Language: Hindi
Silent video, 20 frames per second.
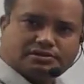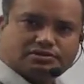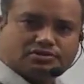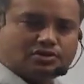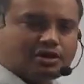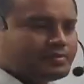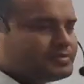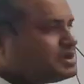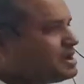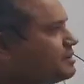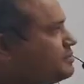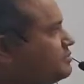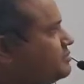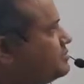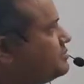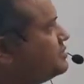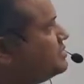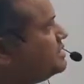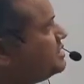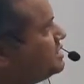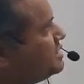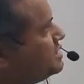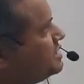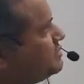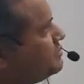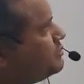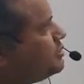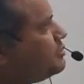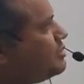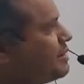तो अभी हम
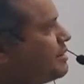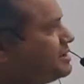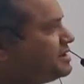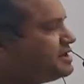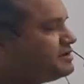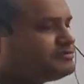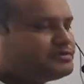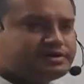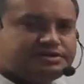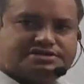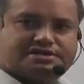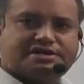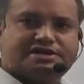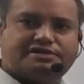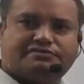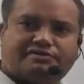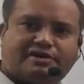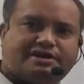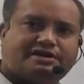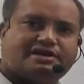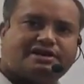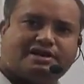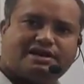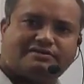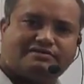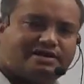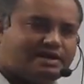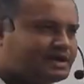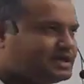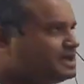प्रोबेबिलिटी फंक्शन डिफाइन
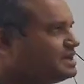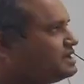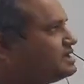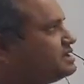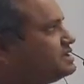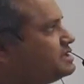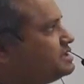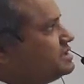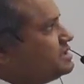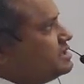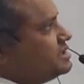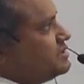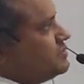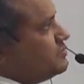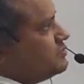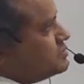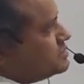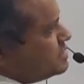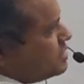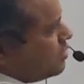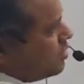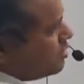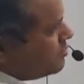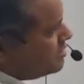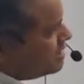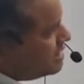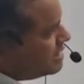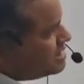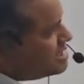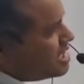करने वाले हैं उसके और
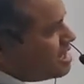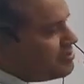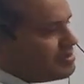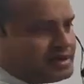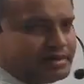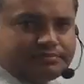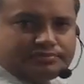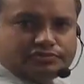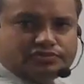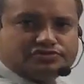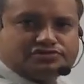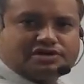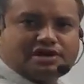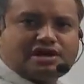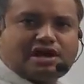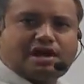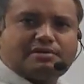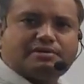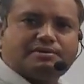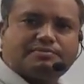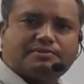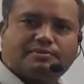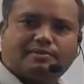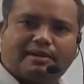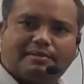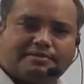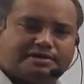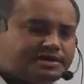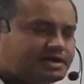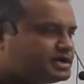भी कई नाम है दूसरा नाम है
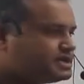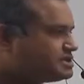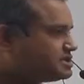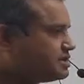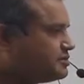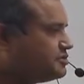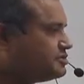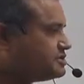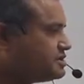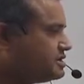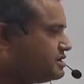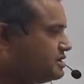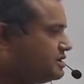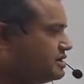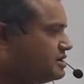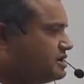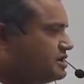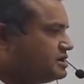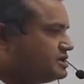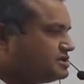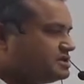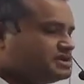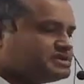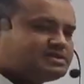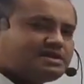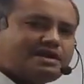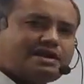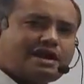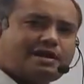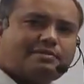प्रोबेबिलिटी डिस्ट्रीब्यूशन
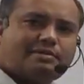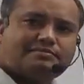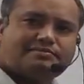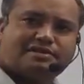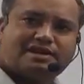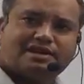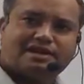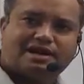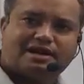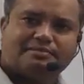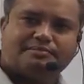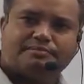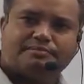तीसरा नाम हमने लिखा